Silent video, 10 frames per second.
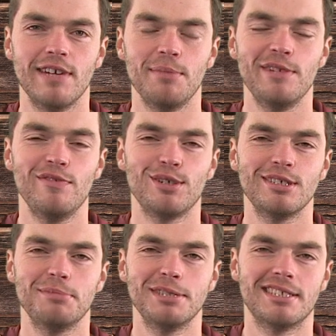wieder Mittwoch und
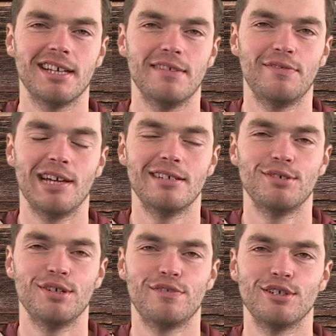damit Zeit für eine
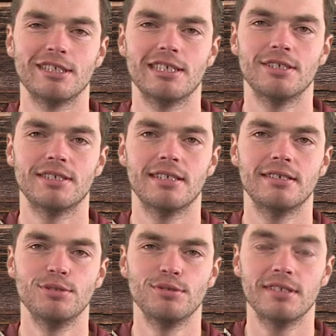neue Folge DOZ
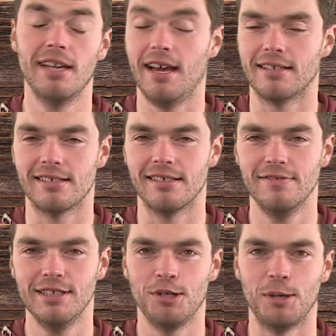News. Herzlich
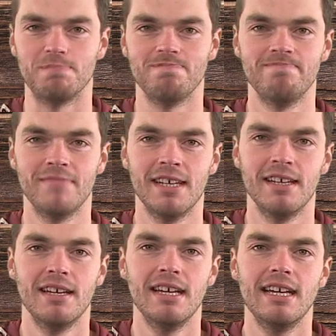willkommen.
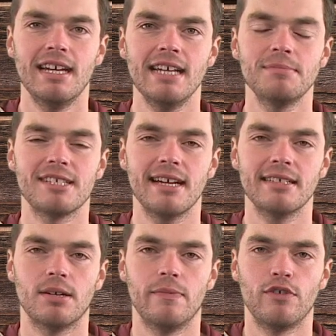In einem
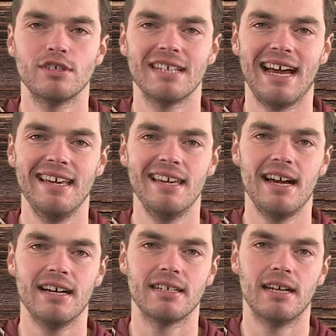Zeitraum von drei
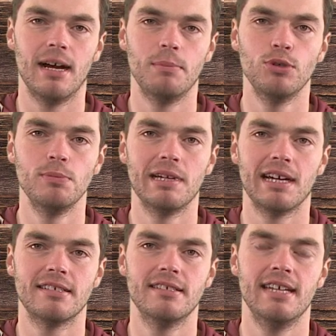Jahren haben
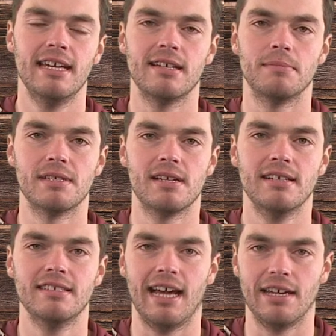unbekannte Täter
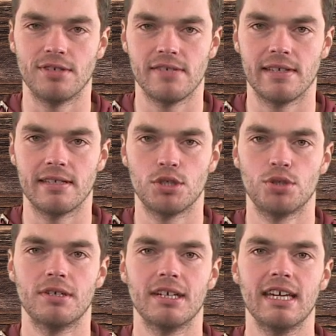bislang 23
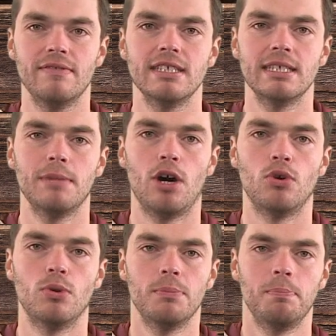Stücke Rehwild im
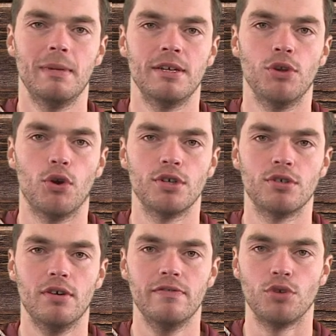Raum
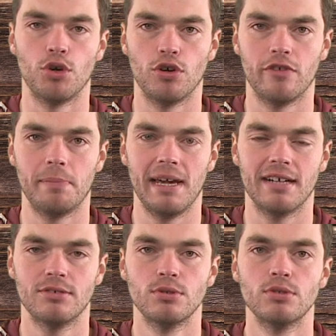Neudorf,
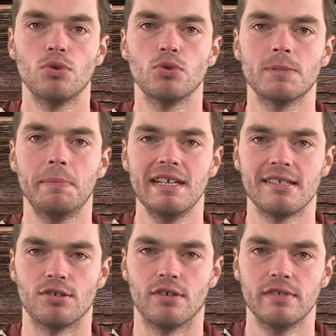Neudorfberg und
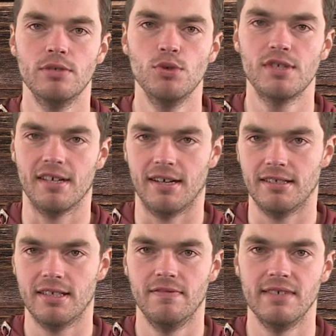Groß-Pesendorf in
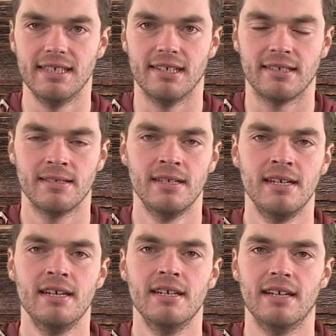Österreich gewildert.
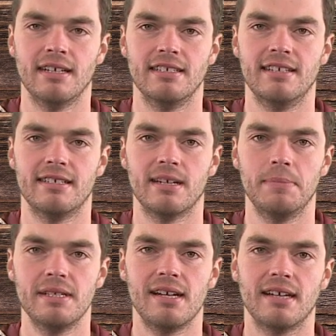Da die Täter
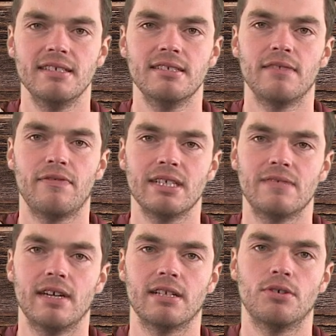bislang nicht gefasst
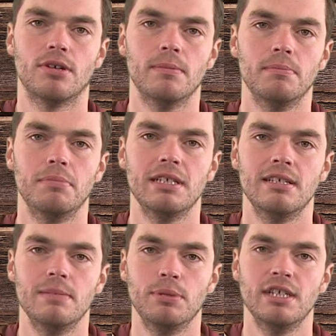werden konnten,
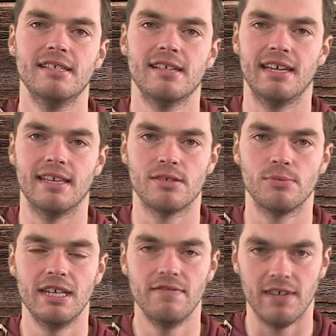bittet die Polizei jetzt
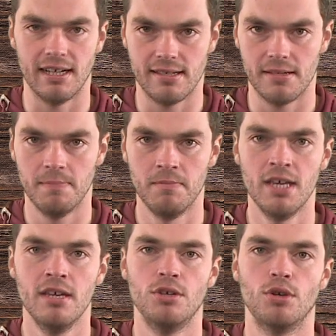um Hinweise.
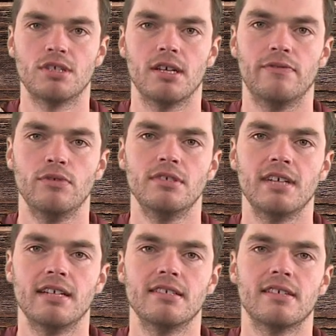Jüngster Fund
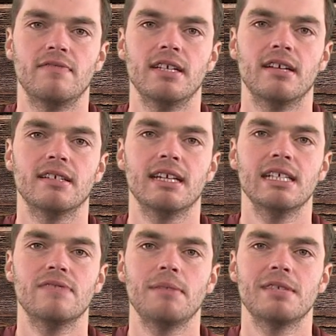eines gewilderten
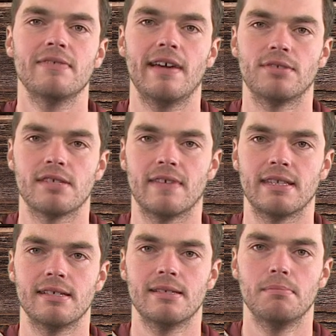Rehs war am
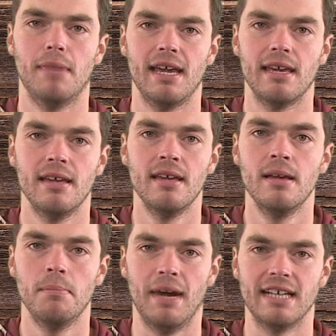22. Mai.
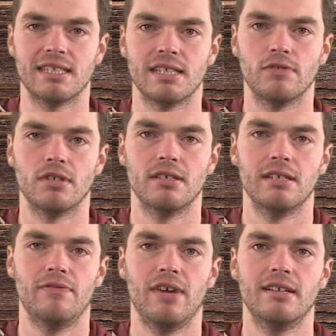Meistens wurden
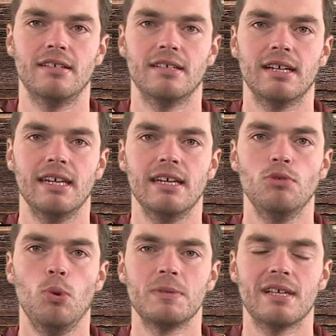die veränderten Rehe in
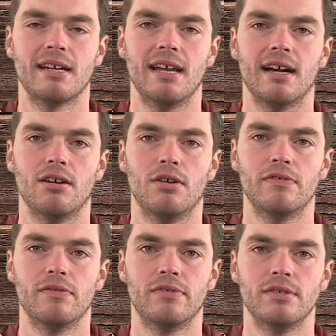Obstanlagen
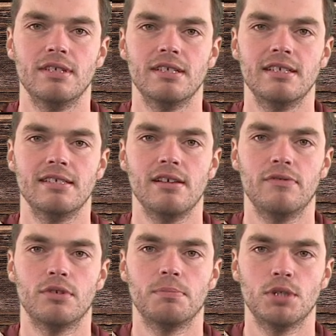aufgefunden, in die sie
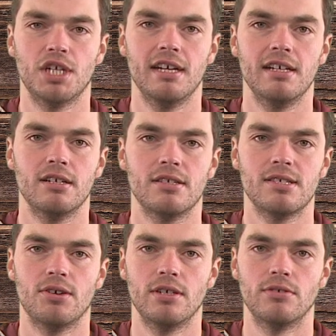aufgrund beschädigter
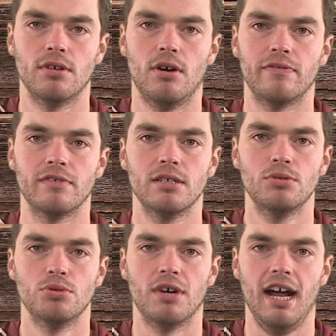Zäune oder offener
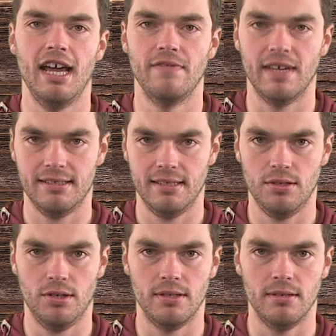Tore einwechseln
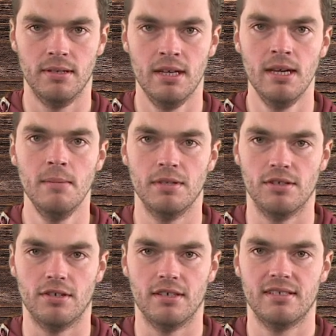konnten.
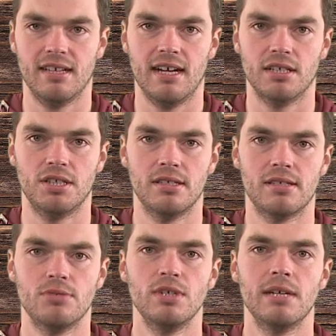Besonders tragisch ist
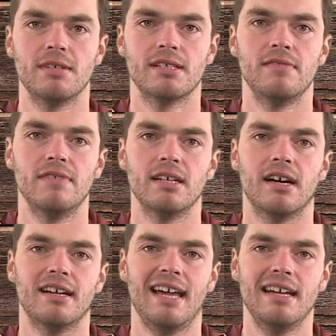zudem, dass die
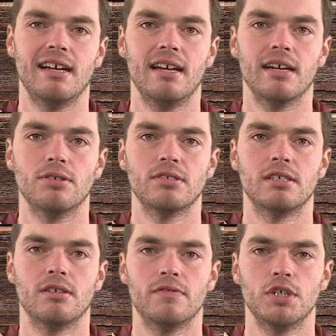Wilderer keinerlei
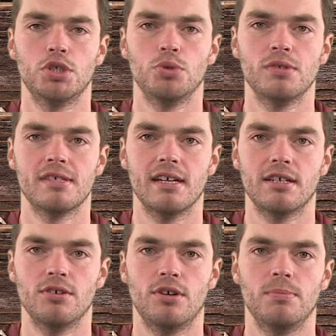Rücksicht auf die Schonzeit
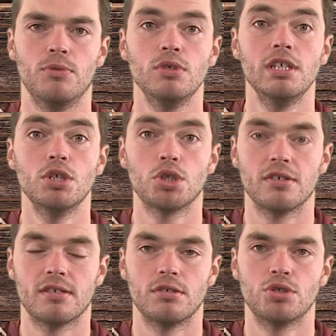genommen und die
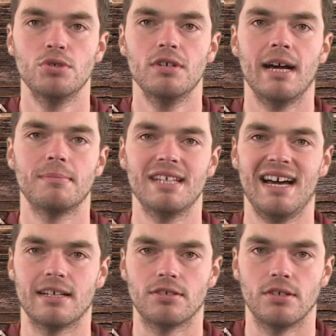geschossenen Stücke am
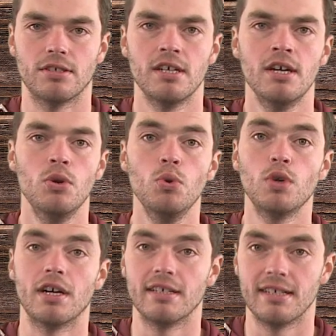Tatort
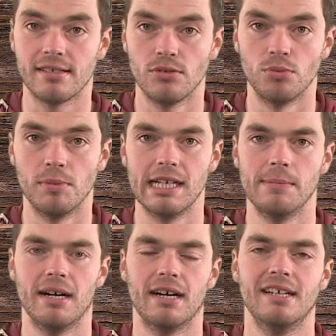oder in dessen
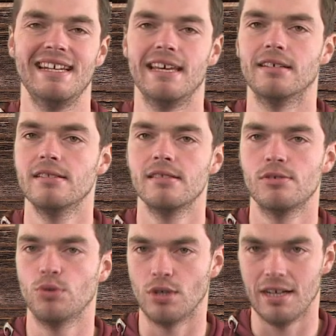unmittelbarer Nähe
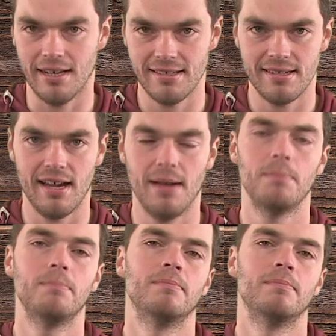zurückgelassen haben.